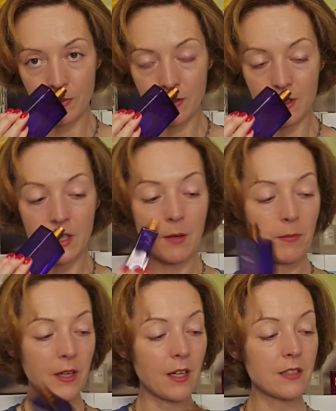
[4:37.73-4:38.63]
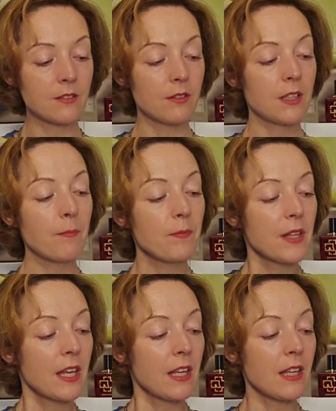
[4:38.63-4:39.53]
не показывала.
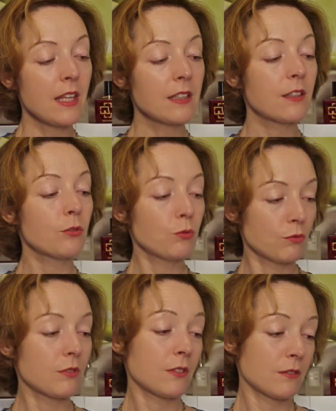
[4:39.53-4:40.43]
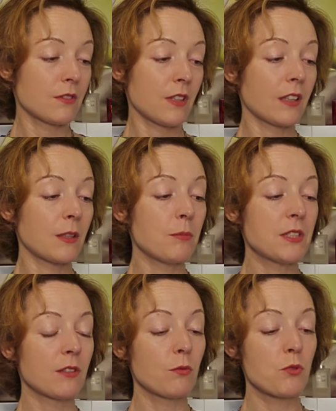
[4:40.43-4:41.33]
Это, ну, как
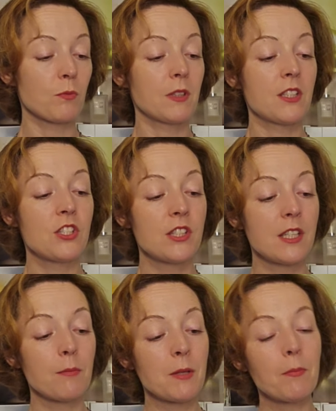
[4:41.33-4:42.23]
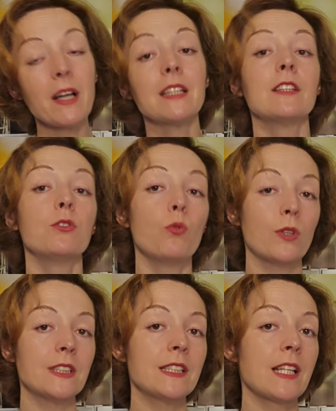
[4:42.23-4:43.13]
написано, в общем-то, тем и пахнет, но
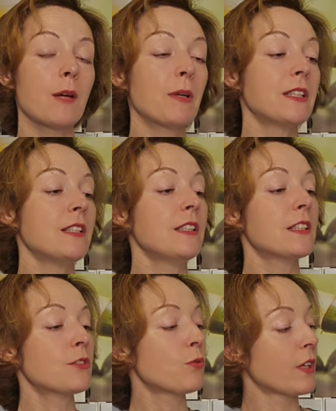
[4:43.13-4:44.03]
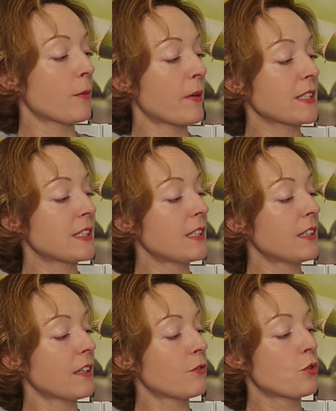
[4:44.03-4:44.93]
здесь ароматы не настолько просты,
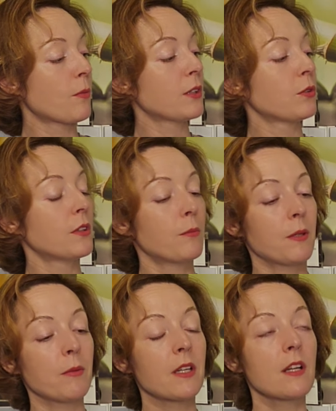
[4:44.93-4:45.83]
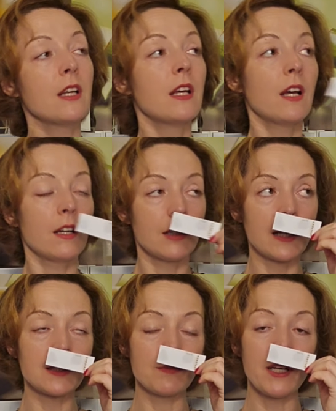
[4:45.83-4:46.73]
как в Джо Малон, например.
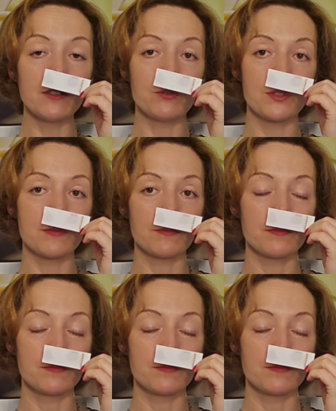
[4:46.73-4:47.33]
Османтус